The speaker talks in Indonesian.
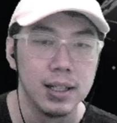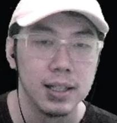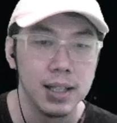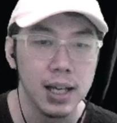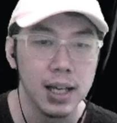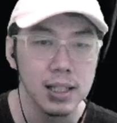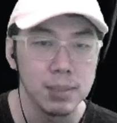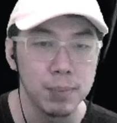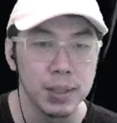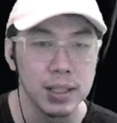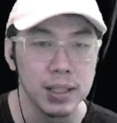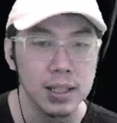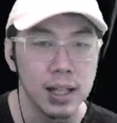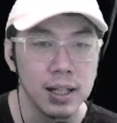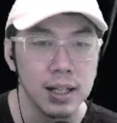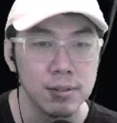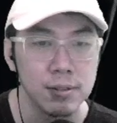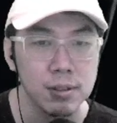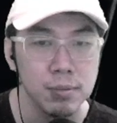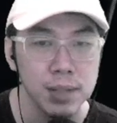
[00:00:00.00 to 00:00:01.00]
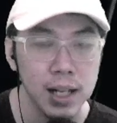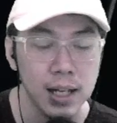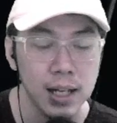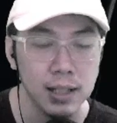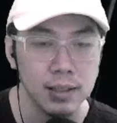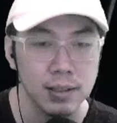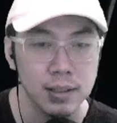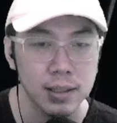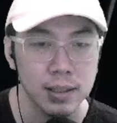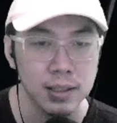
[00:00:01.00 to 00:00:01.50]
Ya seperti tadi gua
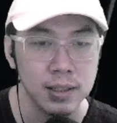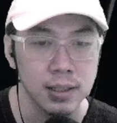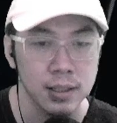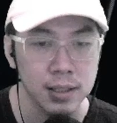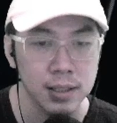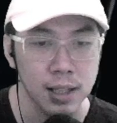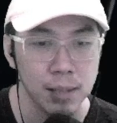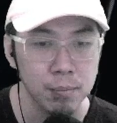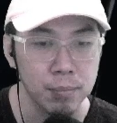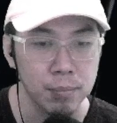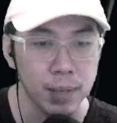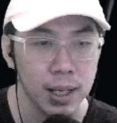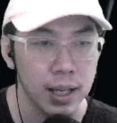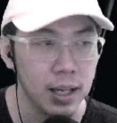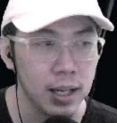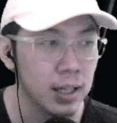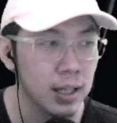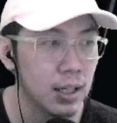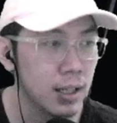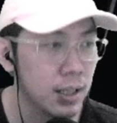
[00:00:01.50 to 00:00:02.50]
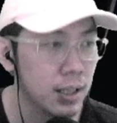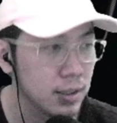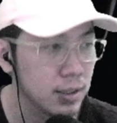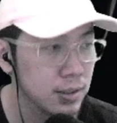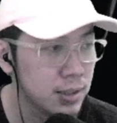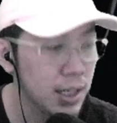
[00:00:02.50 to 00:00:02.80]
bilang uh, gameplay uh,